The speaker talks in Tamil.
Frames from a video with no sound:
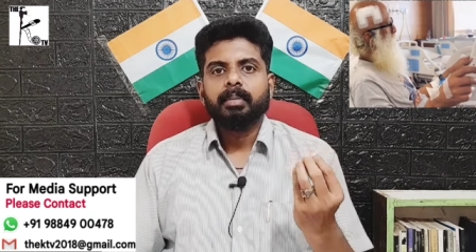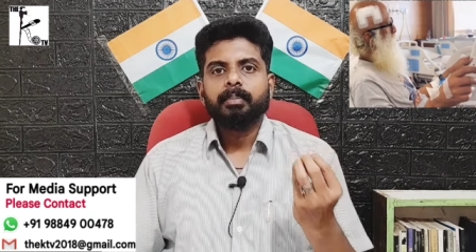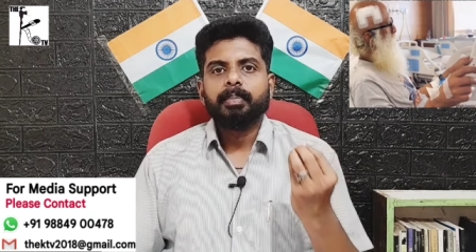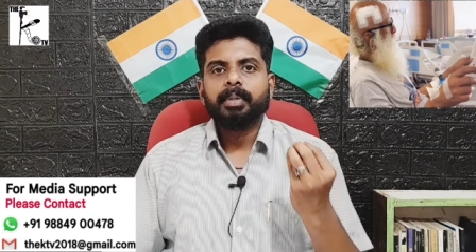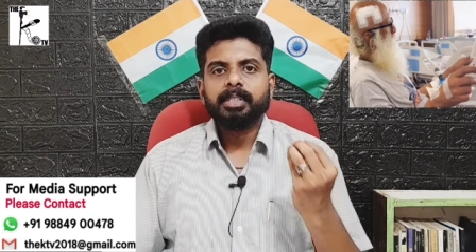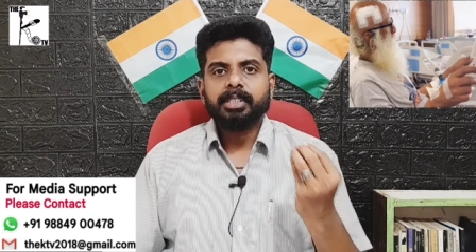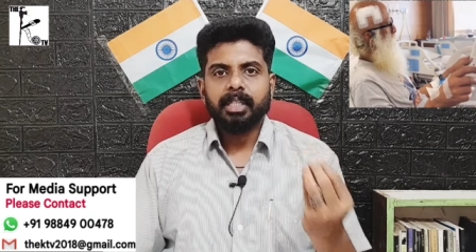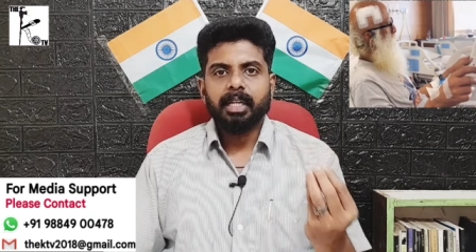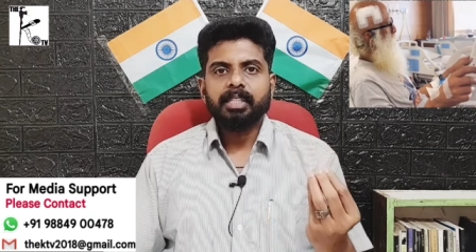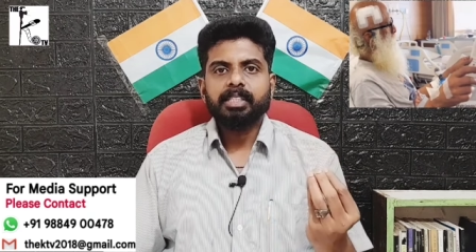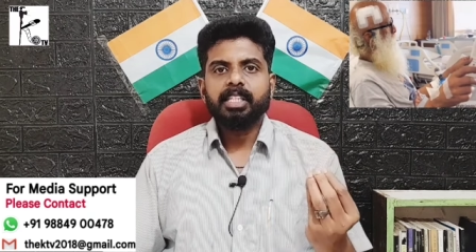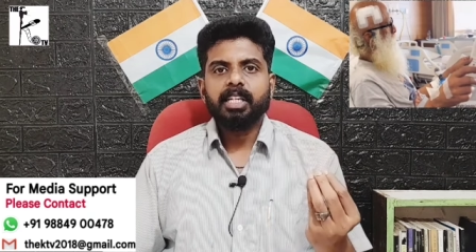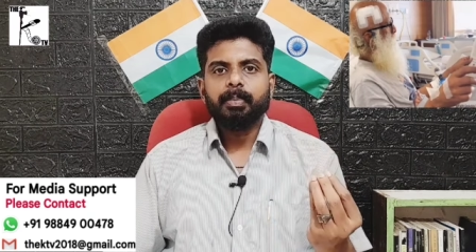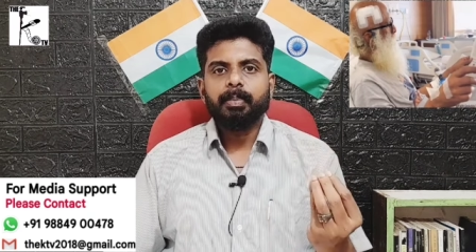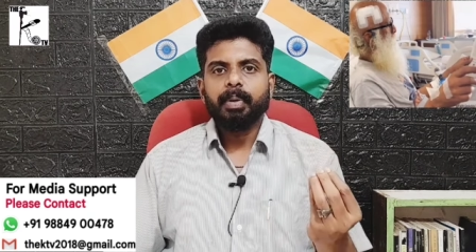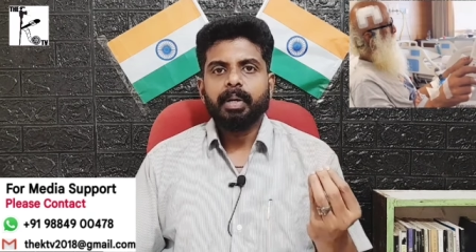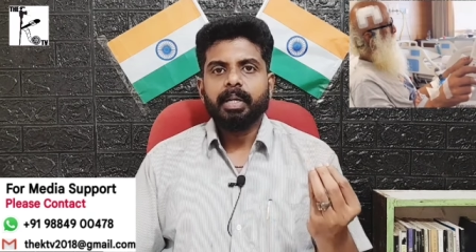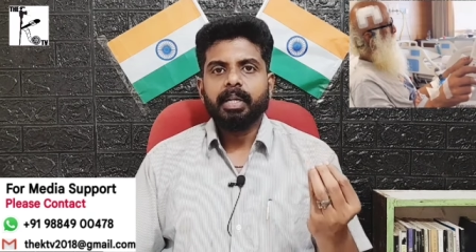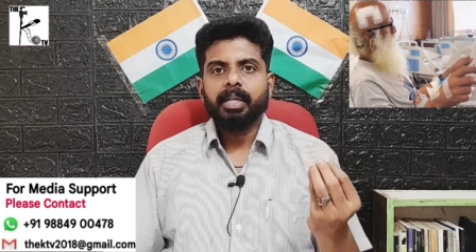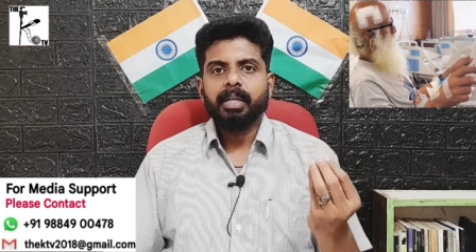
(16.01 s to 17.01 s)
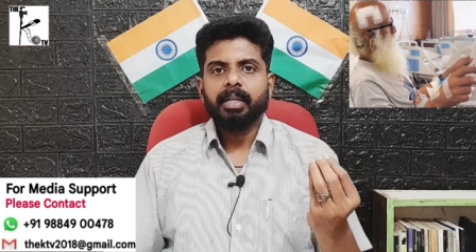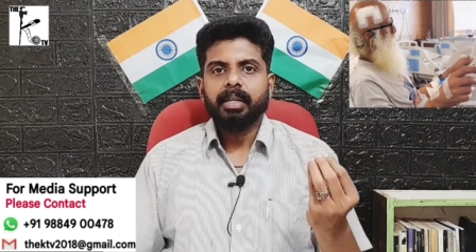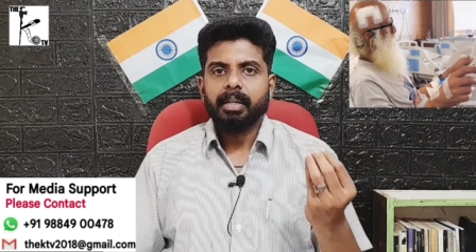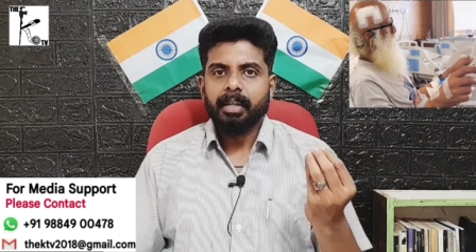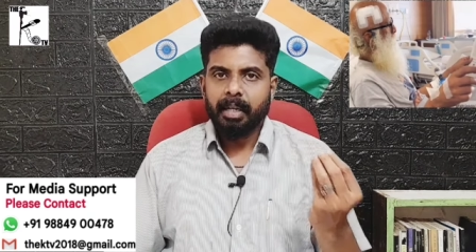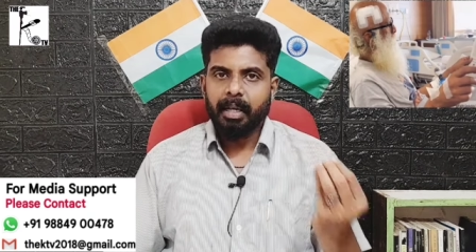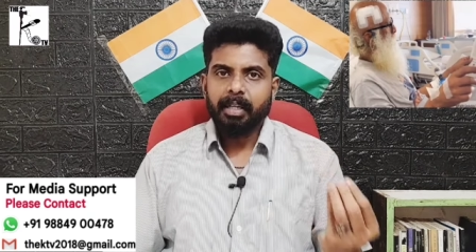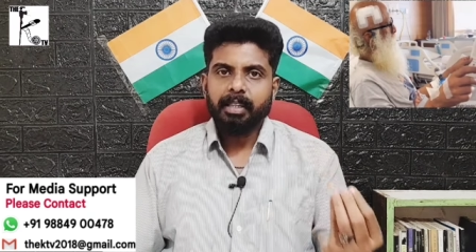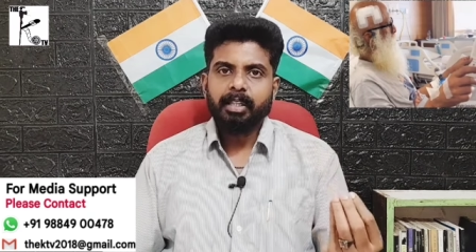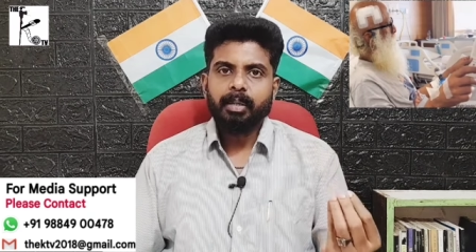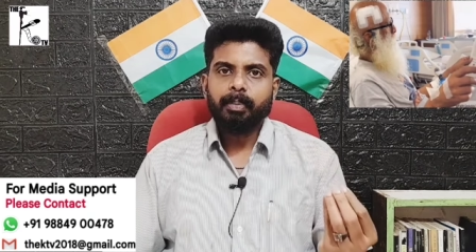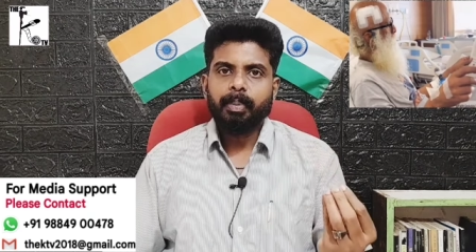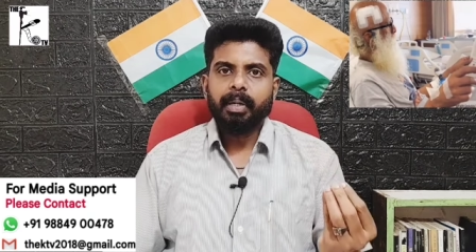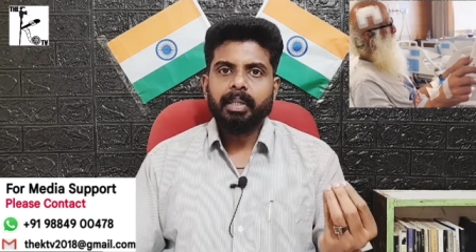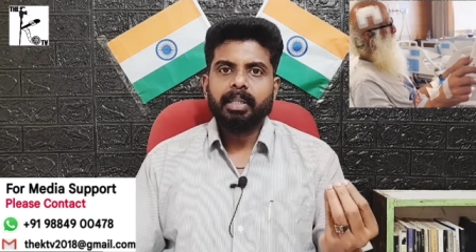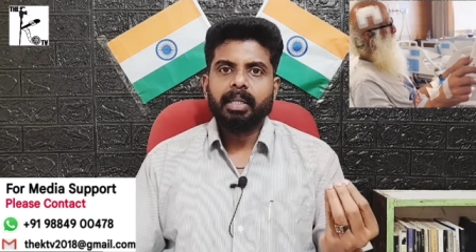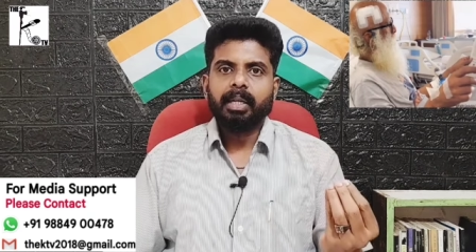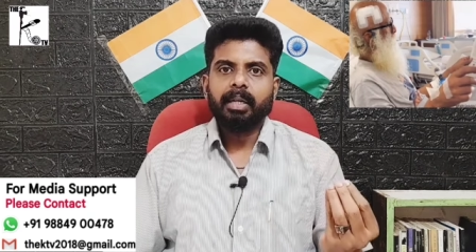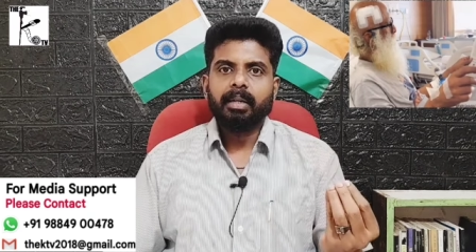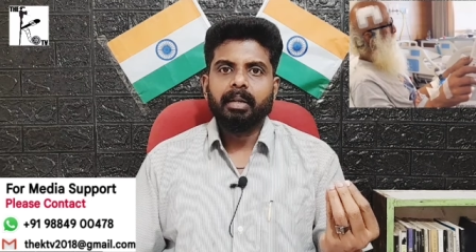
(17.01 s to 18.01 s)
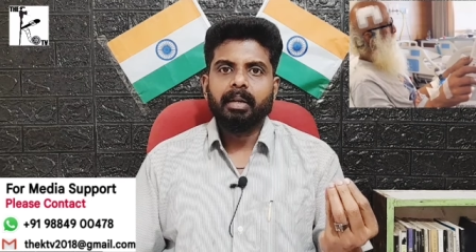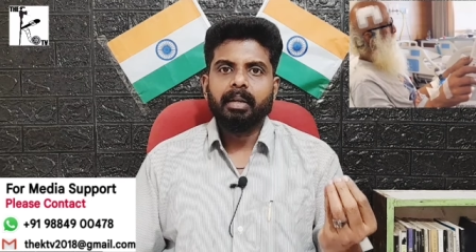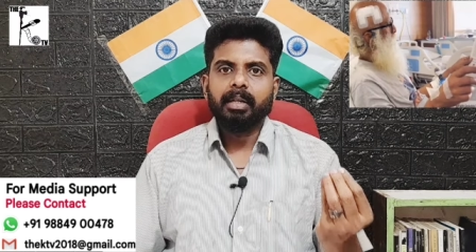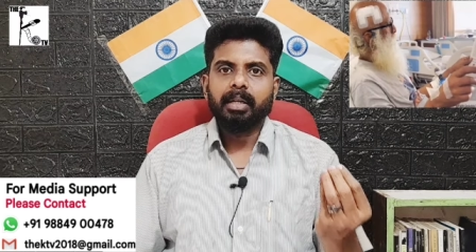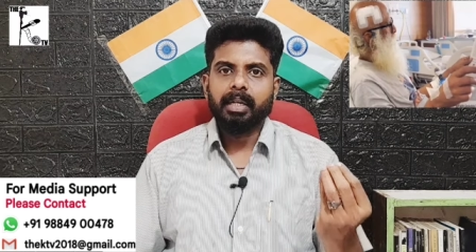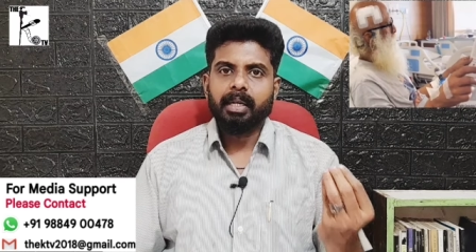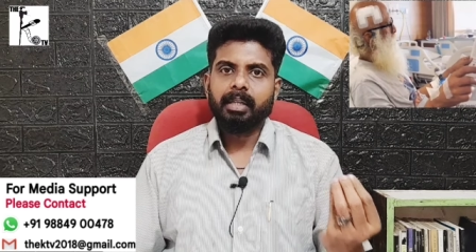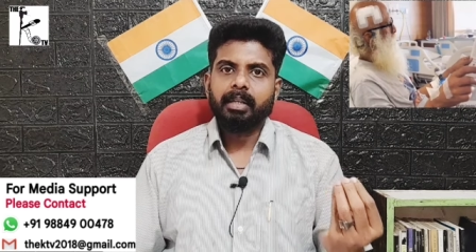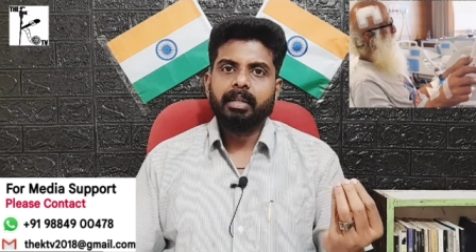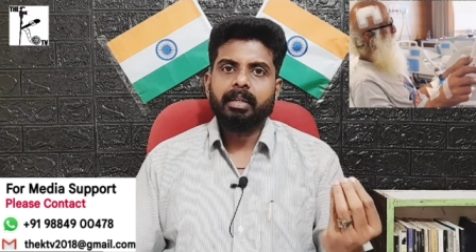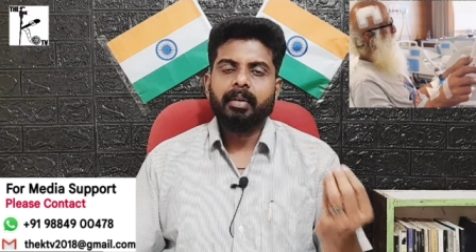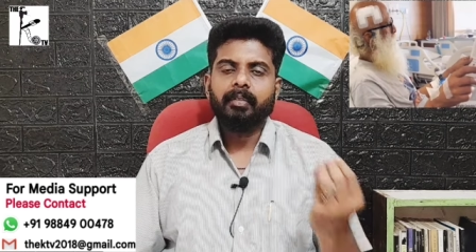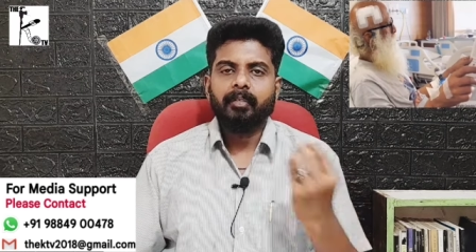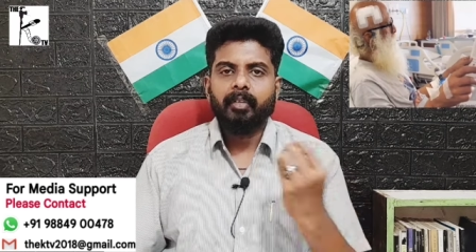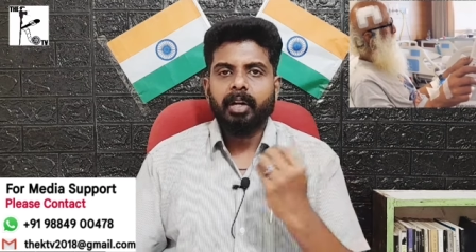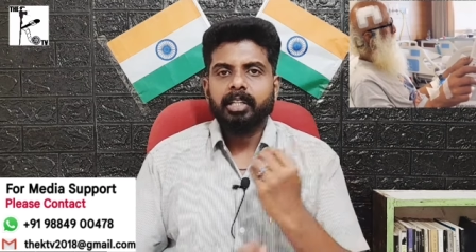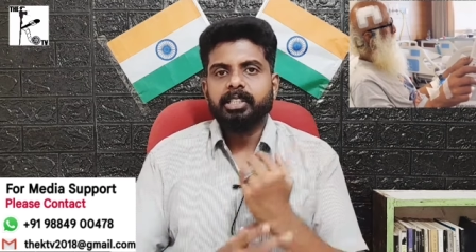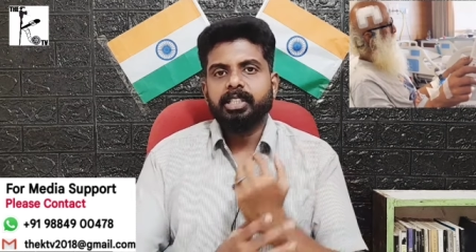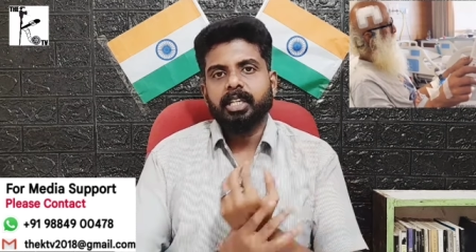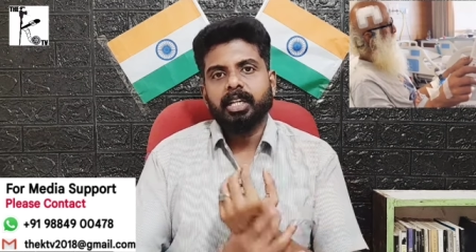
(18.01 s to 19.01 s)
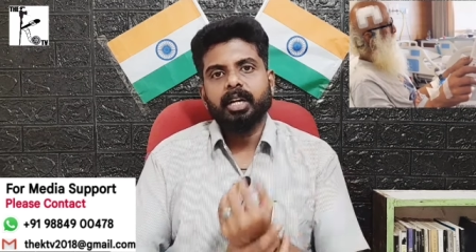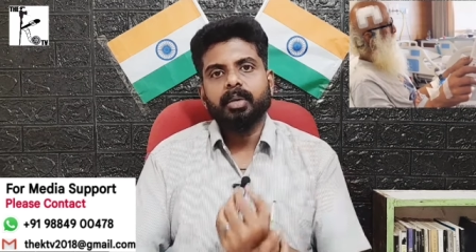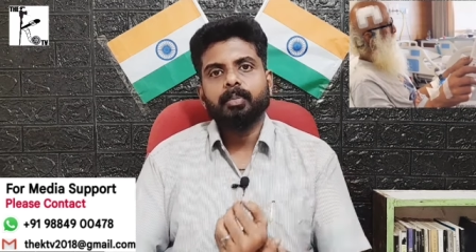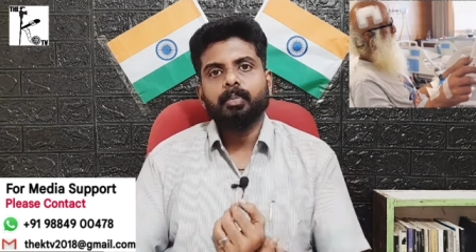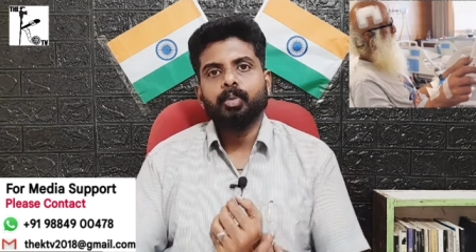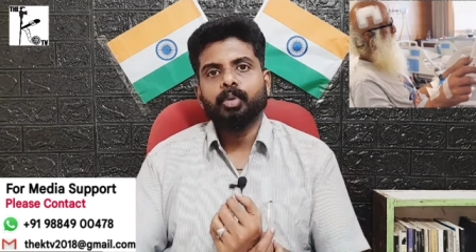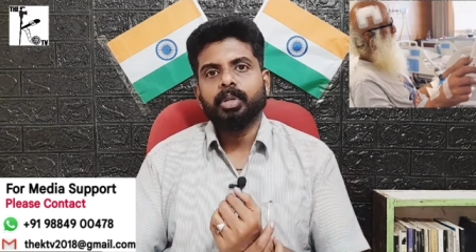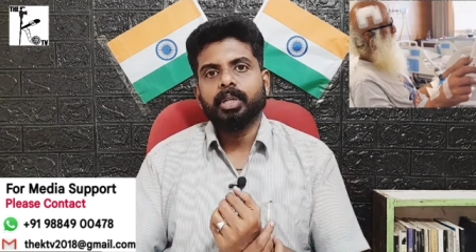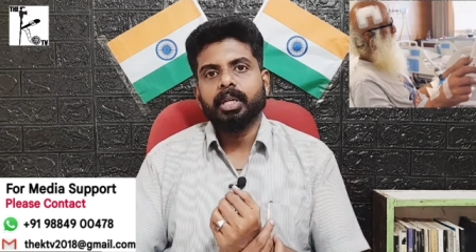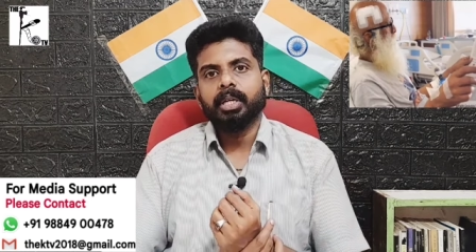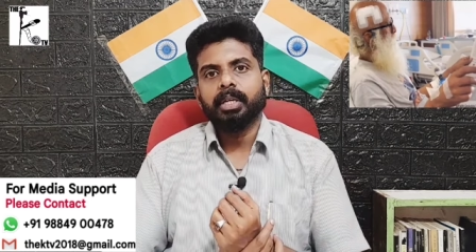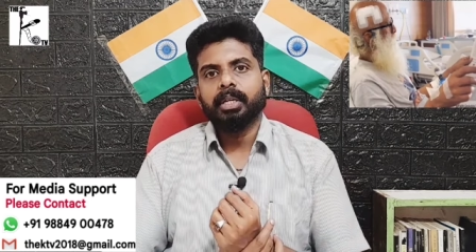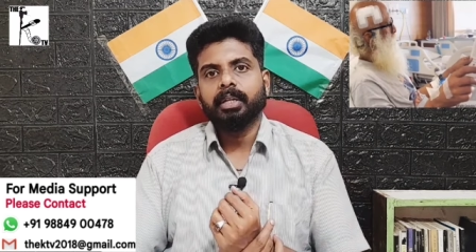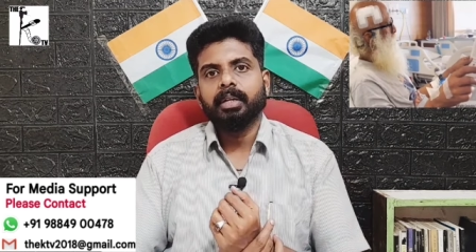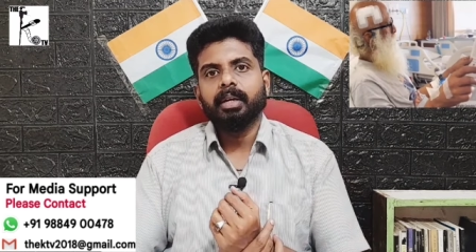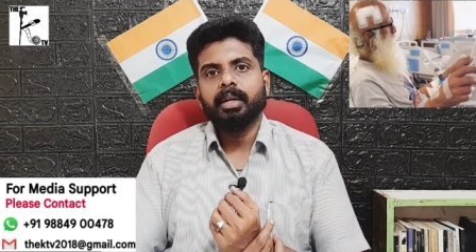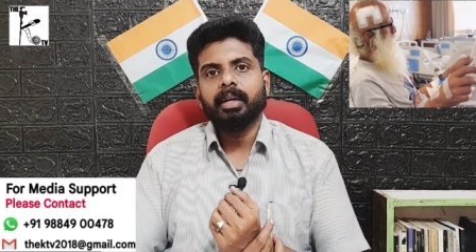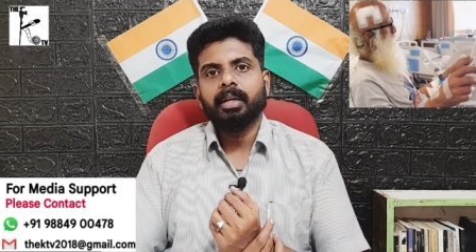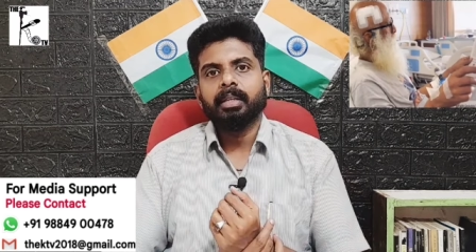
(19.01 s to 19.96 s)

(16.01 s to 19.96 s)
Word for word: இப்போ சர்ஜரி பண்ணி நேற்று பார்த்தீங்கன்னா கிட்டத்தட்ட வாட்செல்லாம் போட்டுக்கிட்டு